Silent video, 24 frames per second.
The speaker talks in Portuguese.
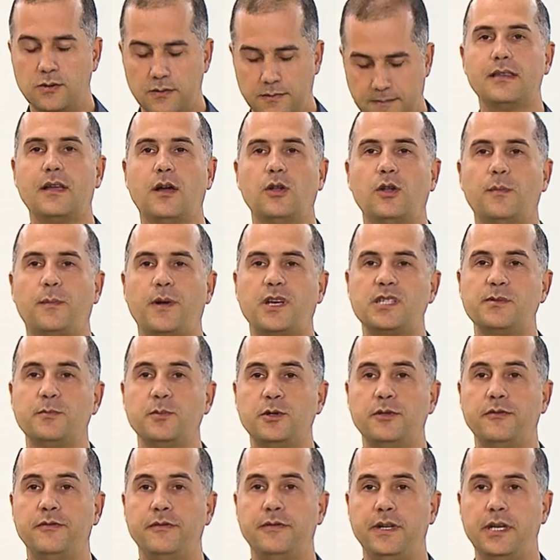Então no próximo
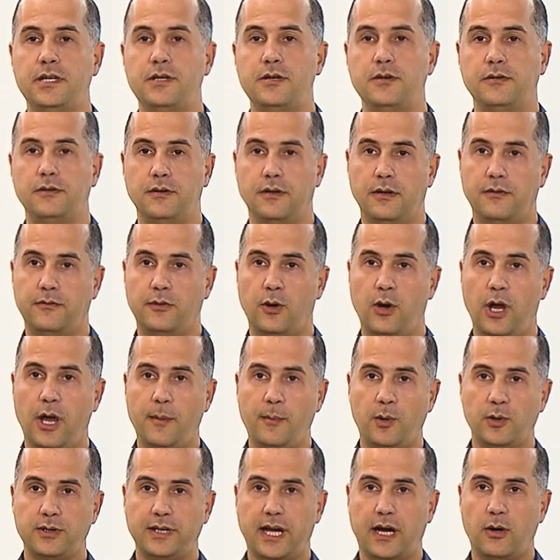vídeo eu vou
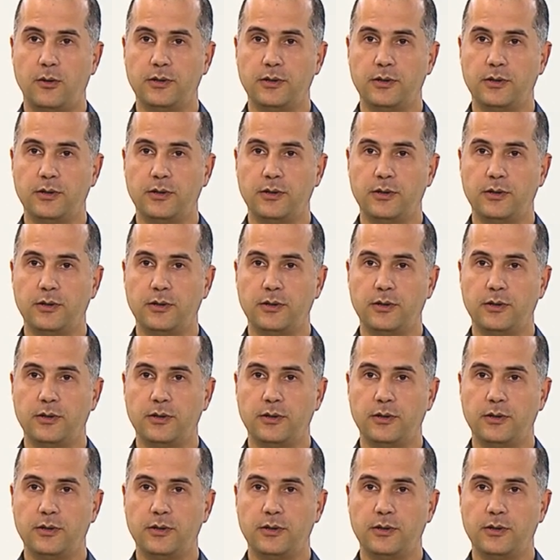remontar a